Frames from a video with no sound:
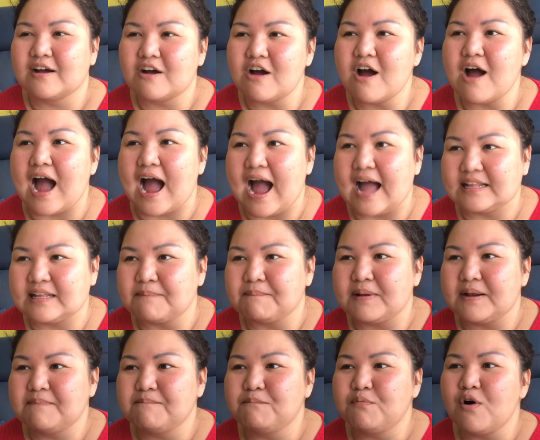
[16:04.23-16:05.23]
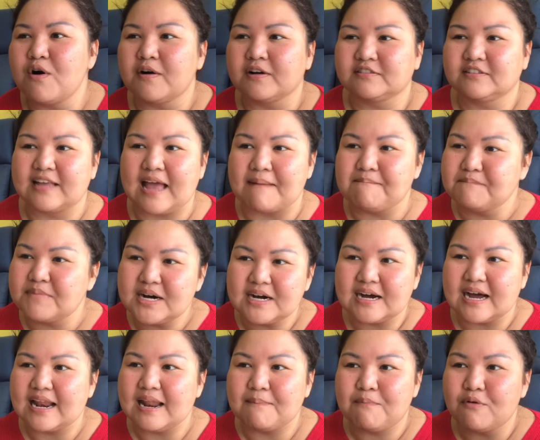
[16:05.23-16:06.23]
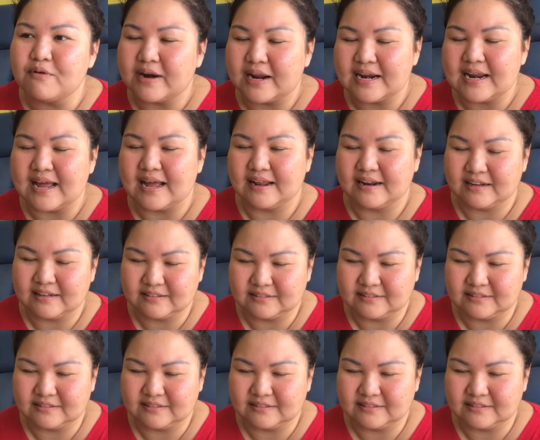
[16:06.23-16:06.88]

ก็อาจจะเป็นพวกสแกมเมอร์อะไรพวกนั้นอะ